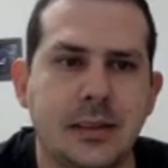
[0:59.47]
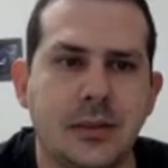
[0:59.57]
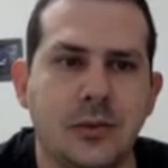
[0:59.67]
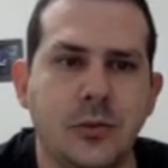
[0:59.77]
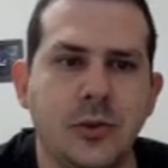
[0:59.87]

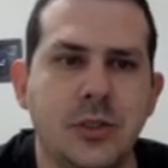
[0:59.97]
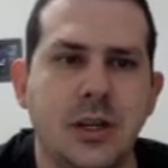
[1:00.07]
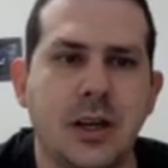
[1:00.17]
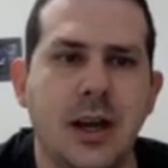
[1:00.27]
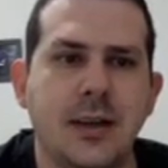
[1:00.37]
O número de
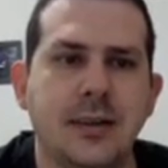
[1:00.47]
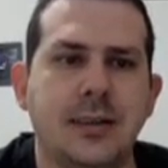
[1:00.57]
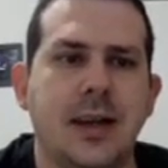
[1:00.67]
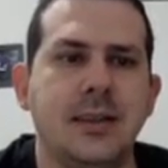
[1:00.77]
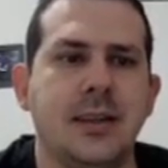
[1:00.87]
classes
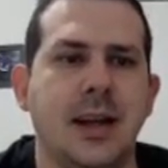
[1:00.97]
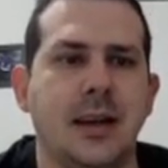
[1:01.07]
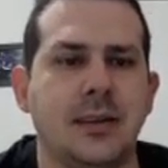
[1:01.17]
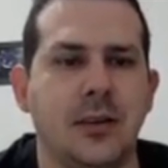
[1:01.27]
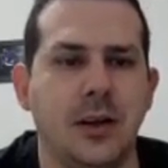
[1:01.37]
está de
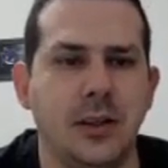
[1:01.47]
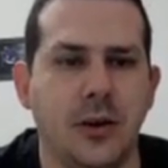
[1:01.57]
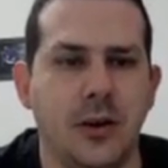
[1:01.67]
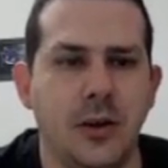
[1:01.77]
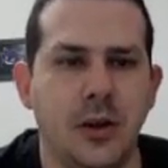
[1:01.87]
graça. Olha aqui,
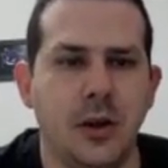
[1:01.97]
ó.